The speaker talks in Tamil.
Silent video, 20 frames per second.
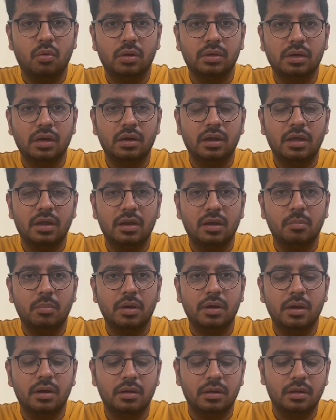ஹோட்டலில் என்ன
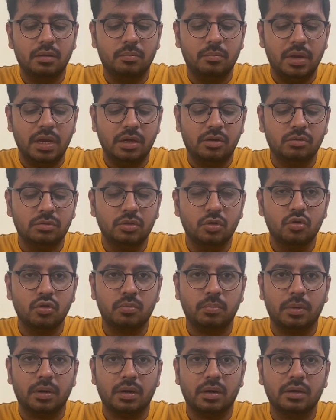மாதிரியான மீட் வந்து
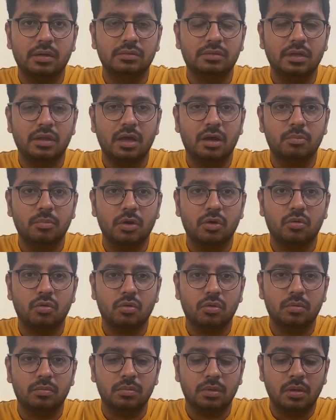யூஸ் பண்ணுறாங்கன்னு தெரியாமல்
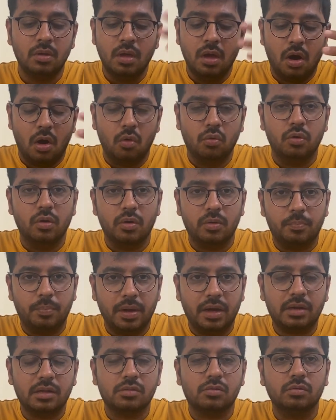இருக்கிறவங்க அவங்களோட
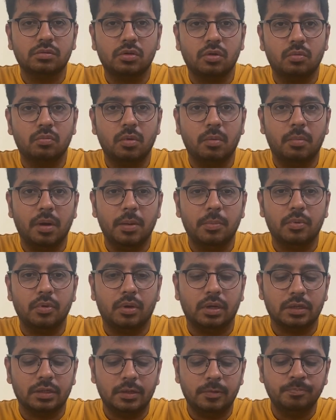பேரண்ட்ஸ் வந்து ரொம்ப
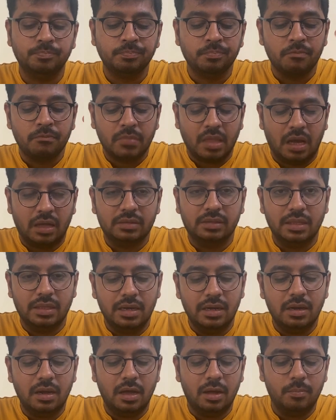பயப்படுவாங்க அது
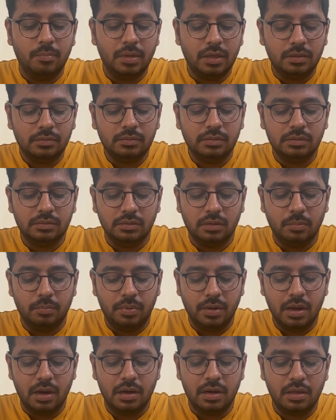இல்லாமல் இந்த
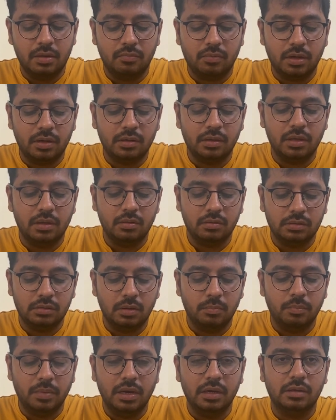பிரியாணியை வாங்கி இந்த
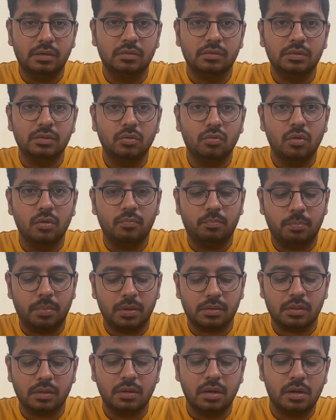மீட்டை வந்து உங்கள்
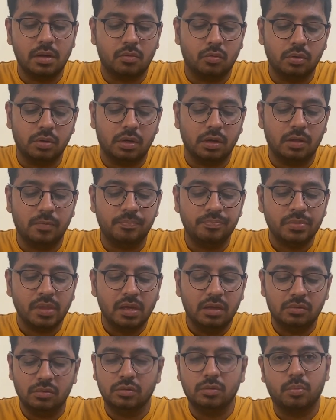பசங்களுக்கு கொடுக்கலாம்
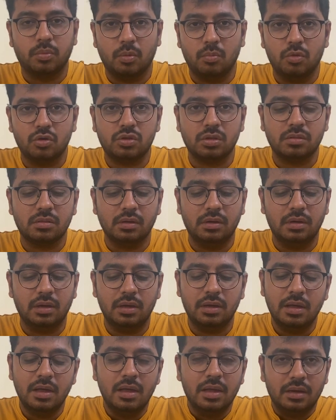இது வந்து ப்ரொமோஷன்ஸ் இல்லை
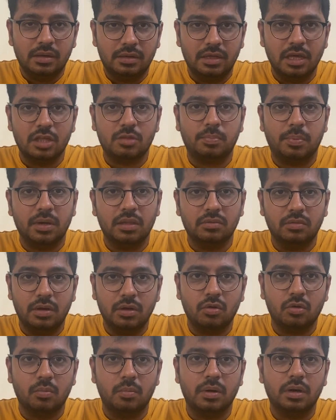டேஸ்ட் பண்ணது
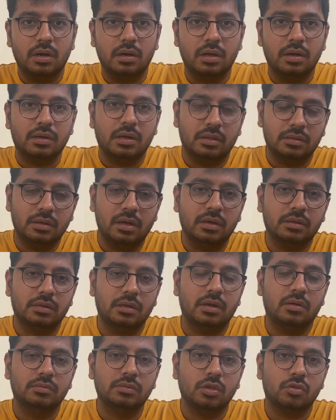வரைக்கும் ரொம்ப நல்லாயிருக்கு அதுக்காக தான்
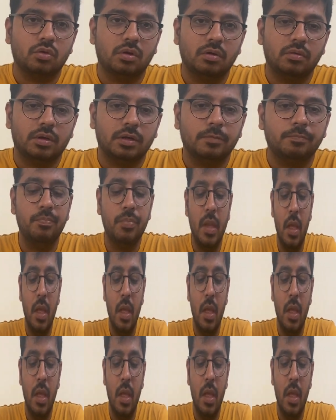நான் வந்து சொல்ல வரேன்